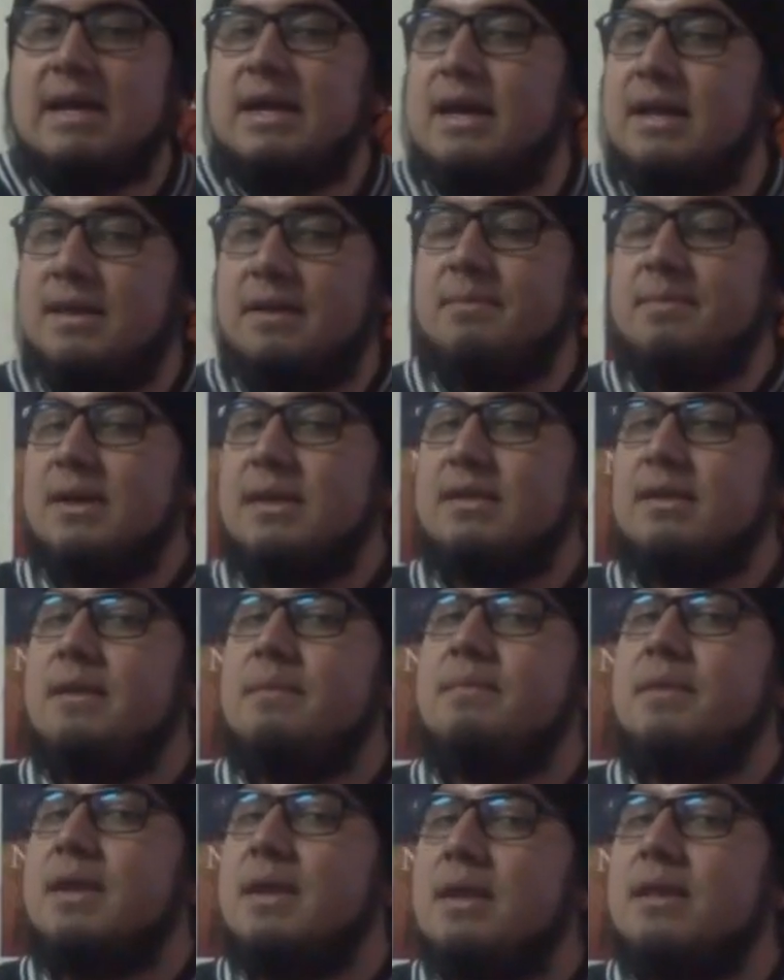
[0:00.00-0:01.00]
Además
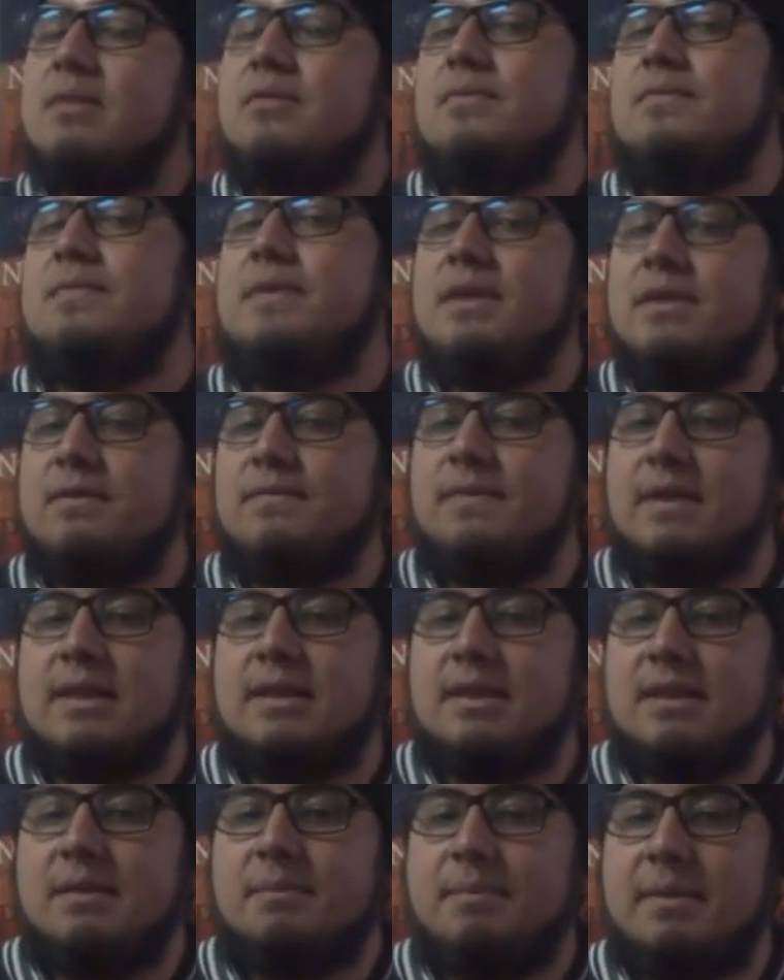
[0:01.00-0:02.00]
también han sufrido
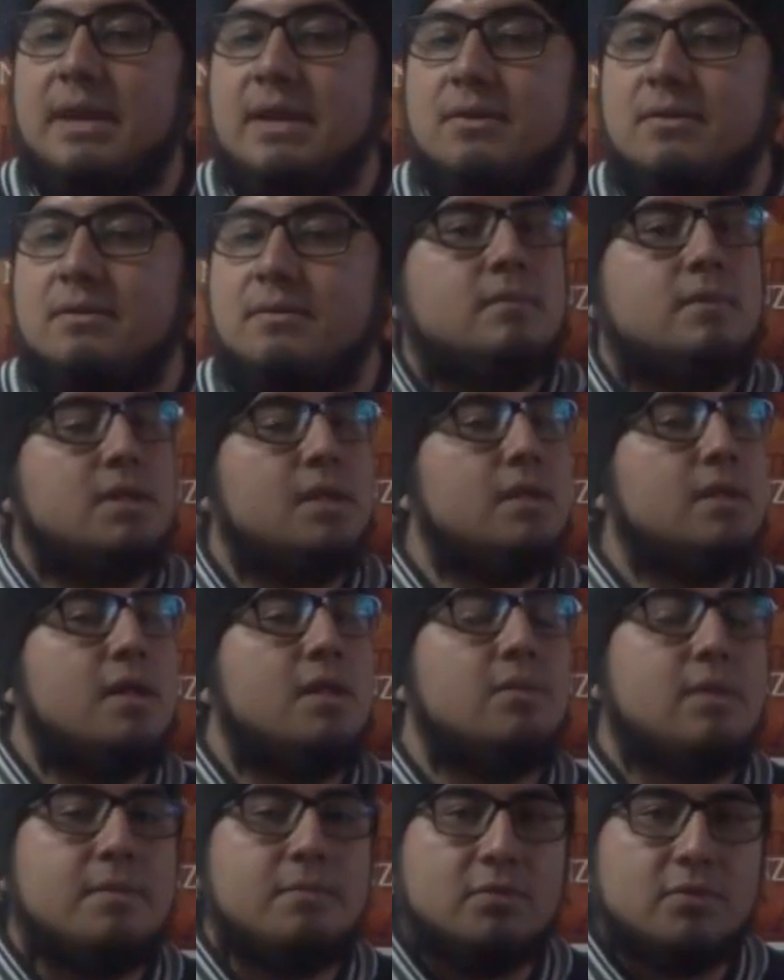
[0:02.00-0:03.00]
falta de pago, se han
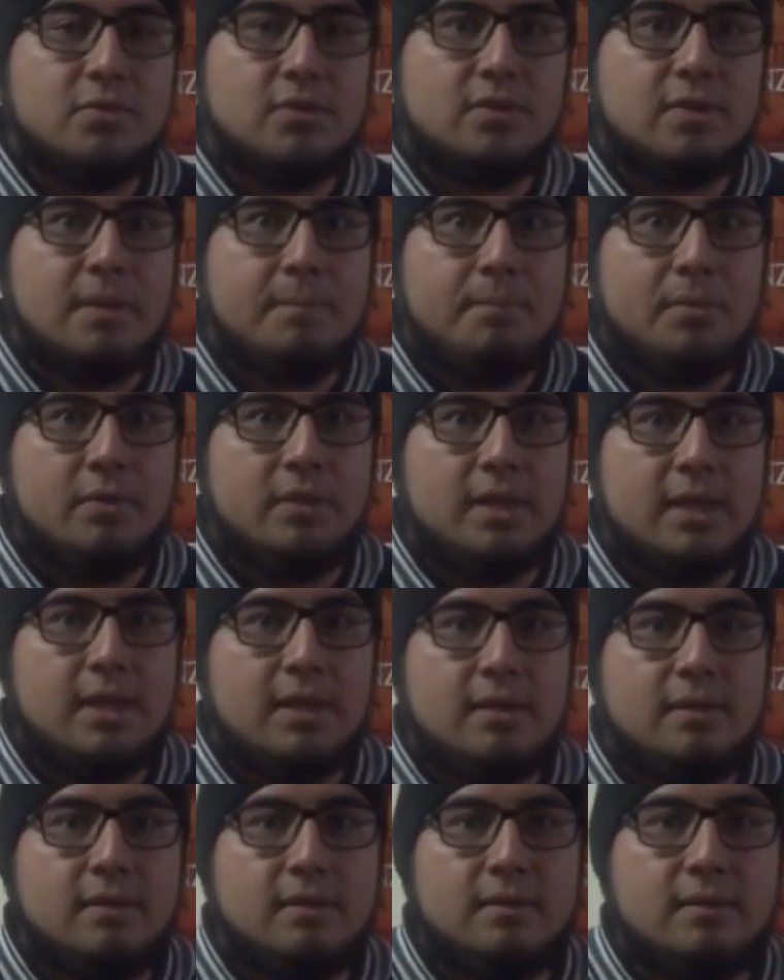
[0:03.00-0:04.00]
dado abusos de
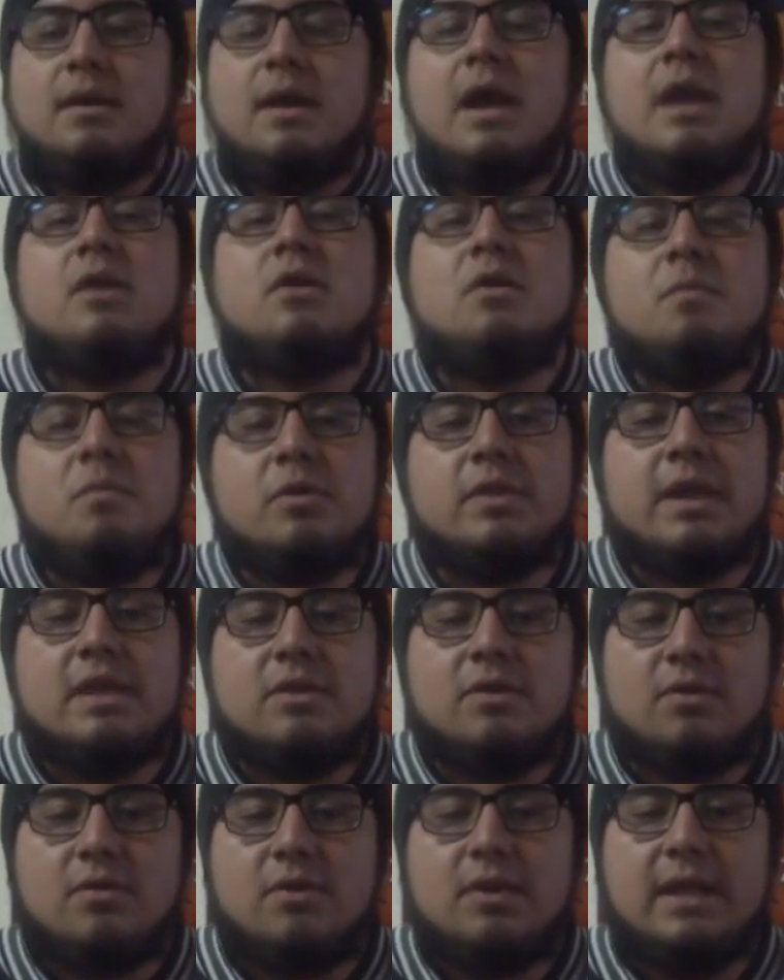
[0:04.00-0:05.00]
poder, hay como
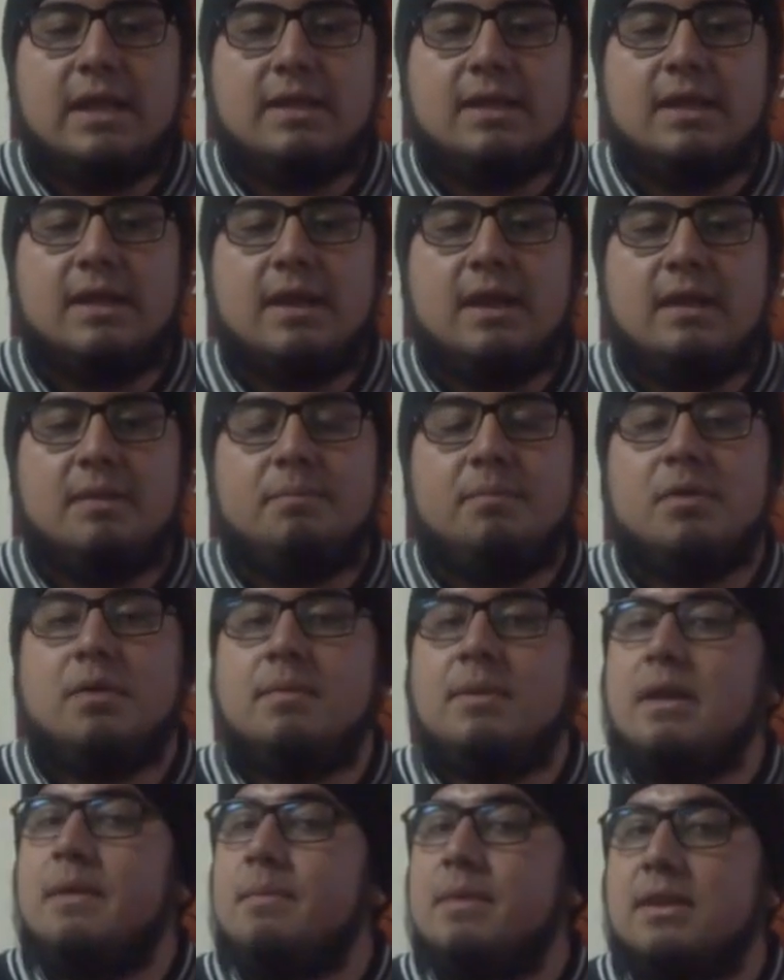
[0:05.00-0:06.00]
daño colateral
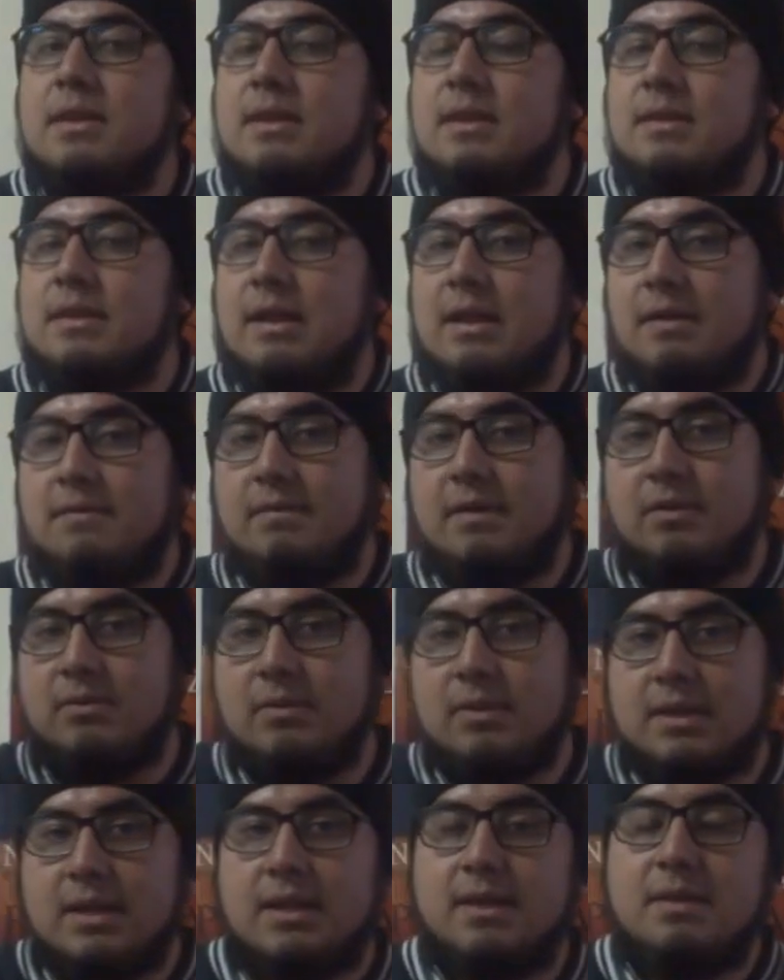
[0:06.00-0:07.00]
problemas desde la
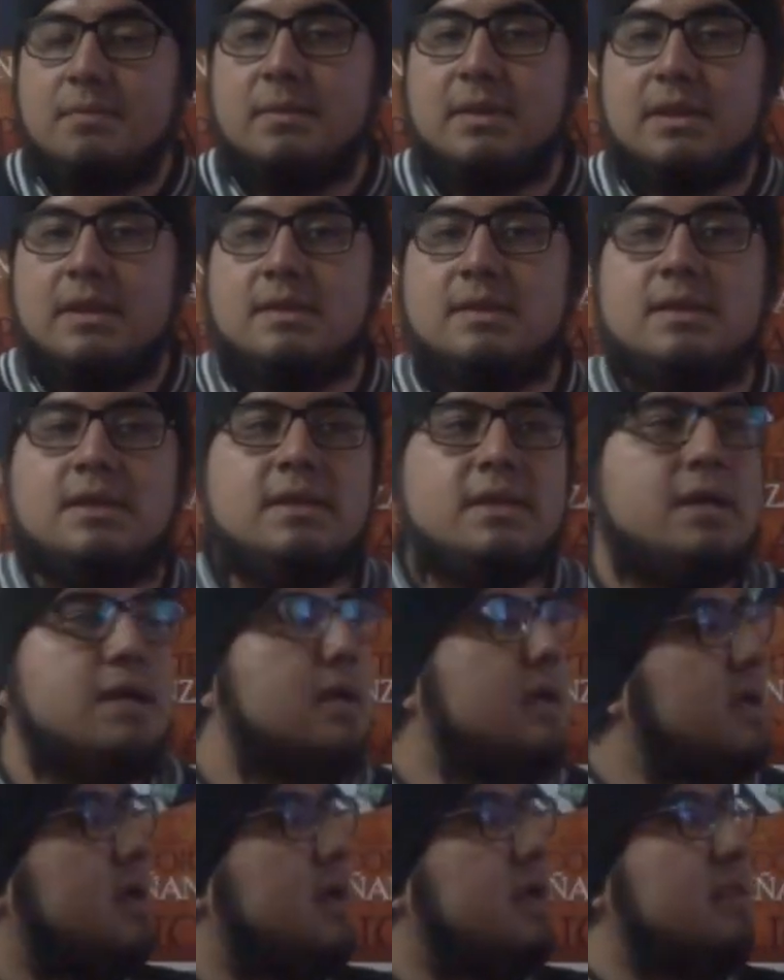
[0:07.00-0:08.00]
Facultad de
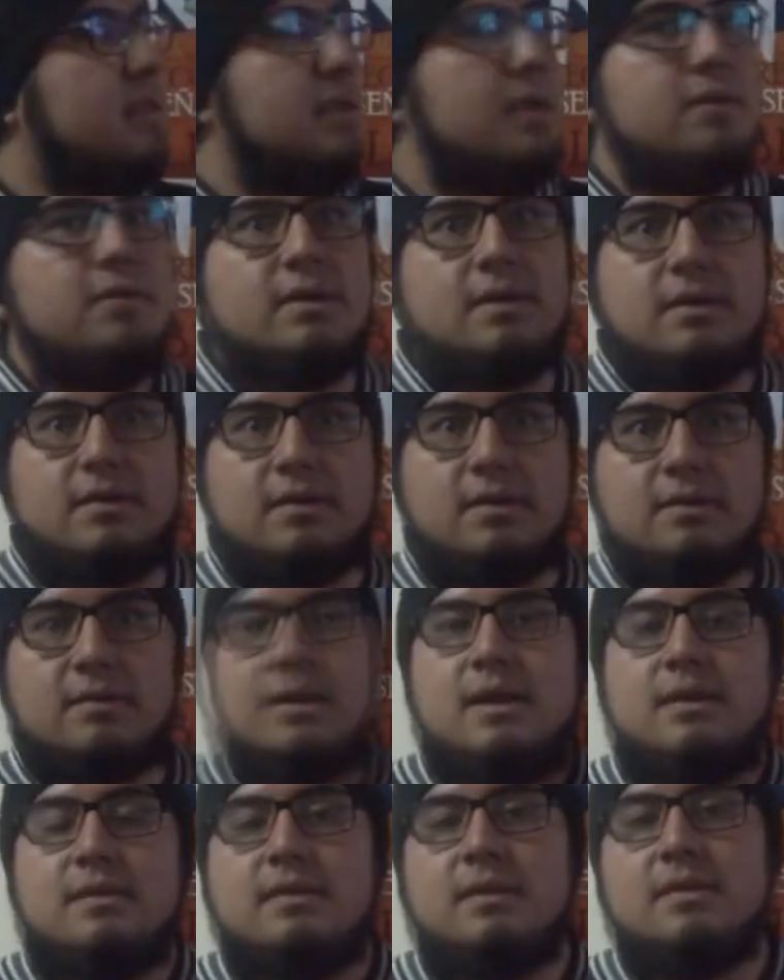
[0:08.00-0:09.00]
Medicina hasta
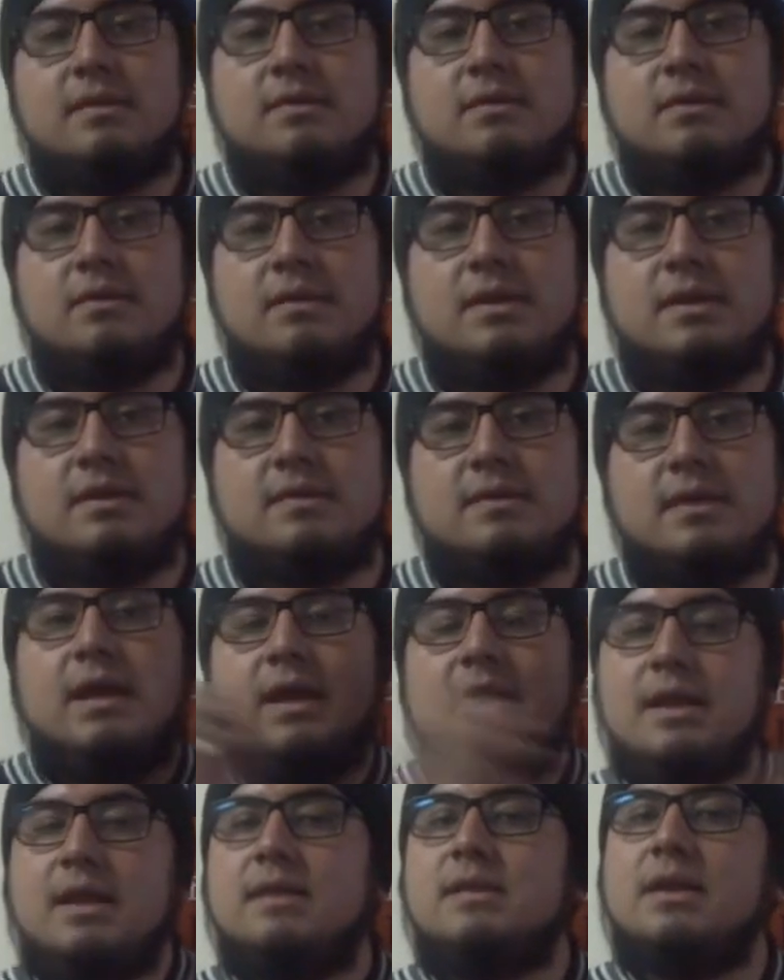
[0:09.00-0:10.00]
nuestras extensiones
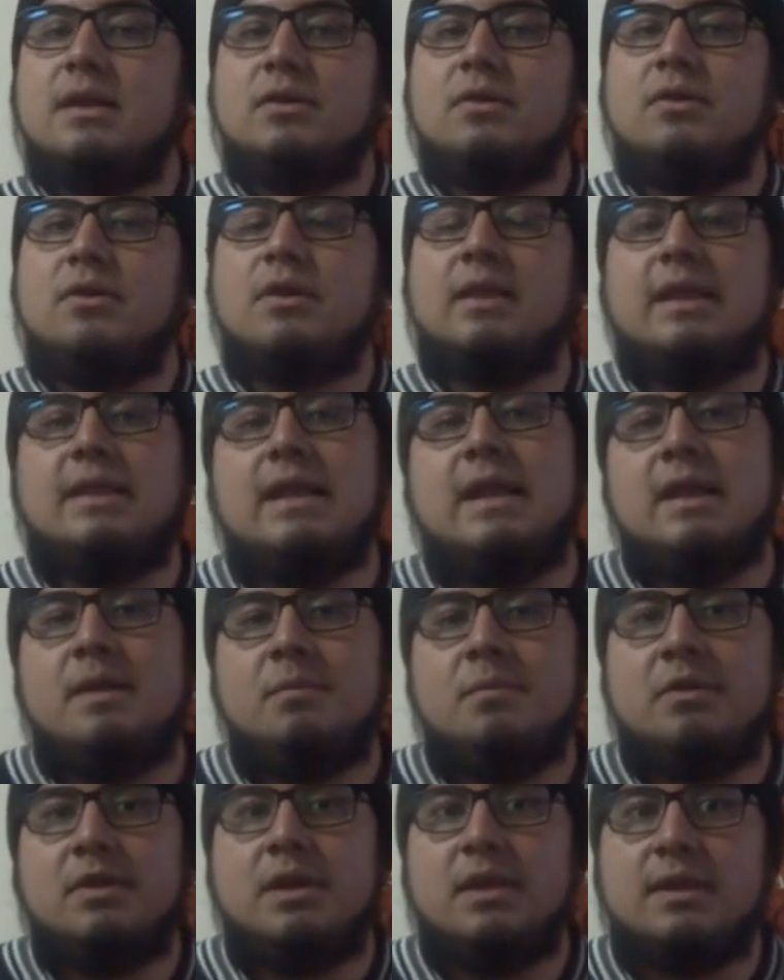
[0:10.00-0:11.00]
en el sector de la
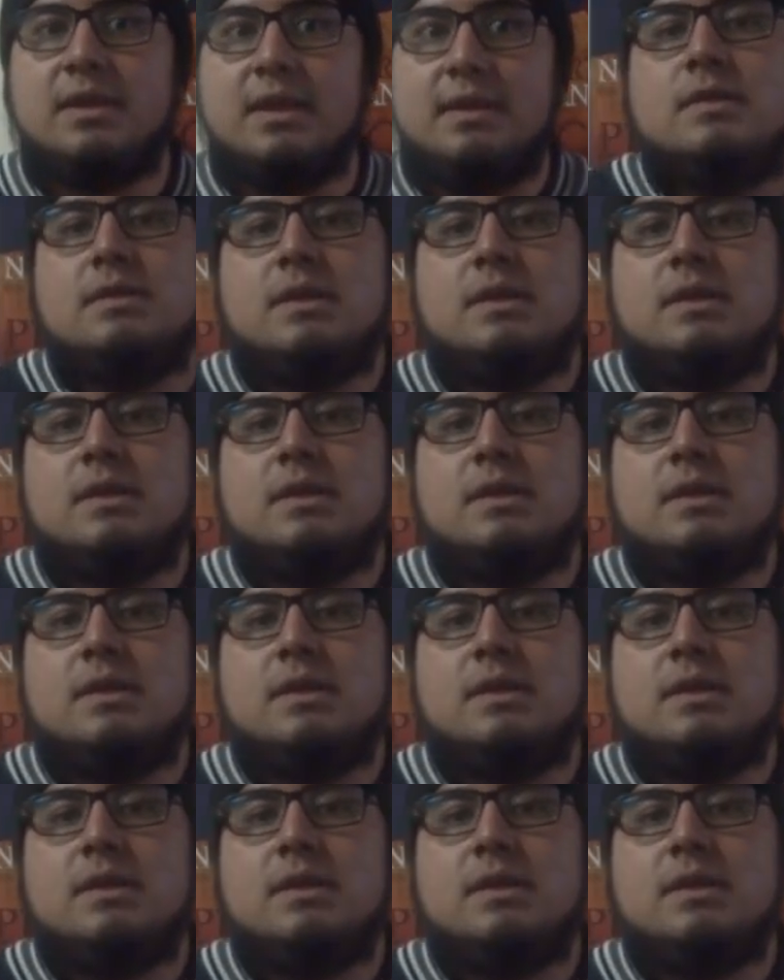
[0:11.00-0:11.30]
Morita.